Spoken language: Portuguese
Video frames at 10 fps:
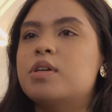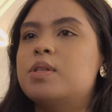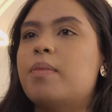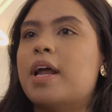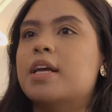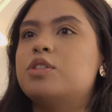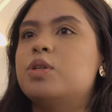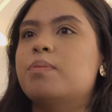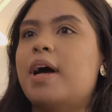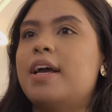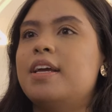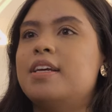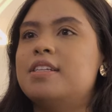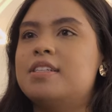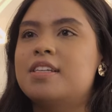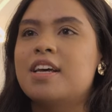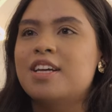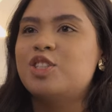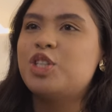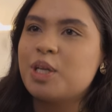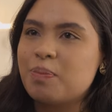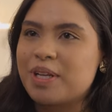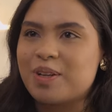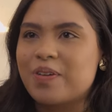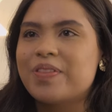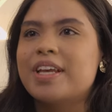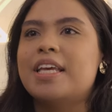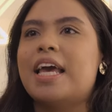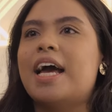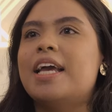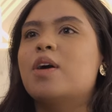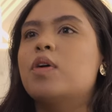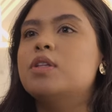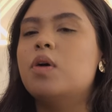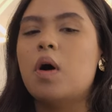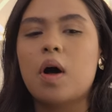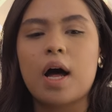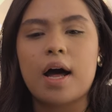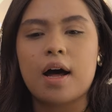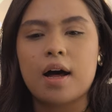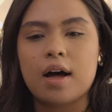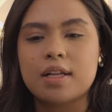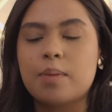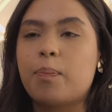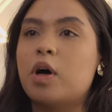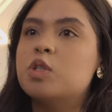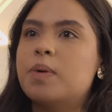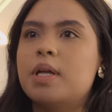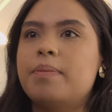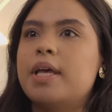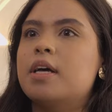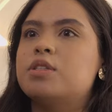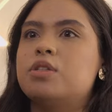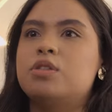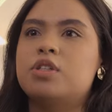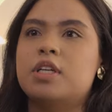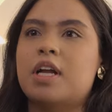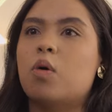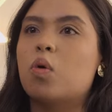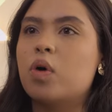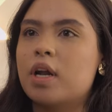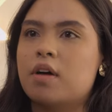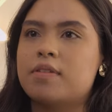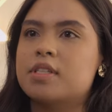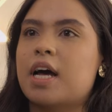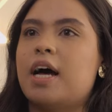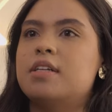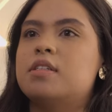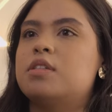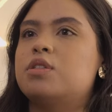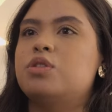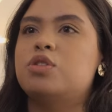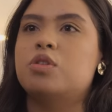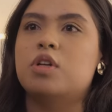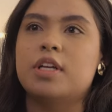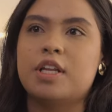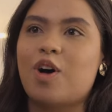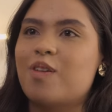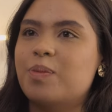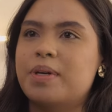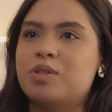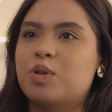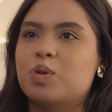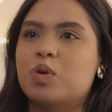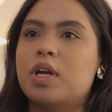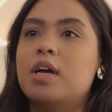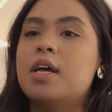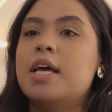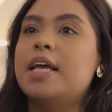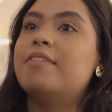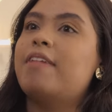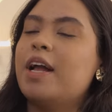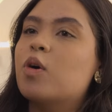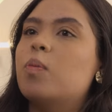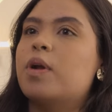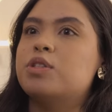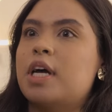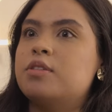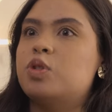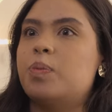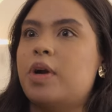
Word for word: com esse marketing mais tímido. E aí, quando uh, depois pandemia a gente inaugura novas casas, a gente inova uma estrutura e vem com um projeto de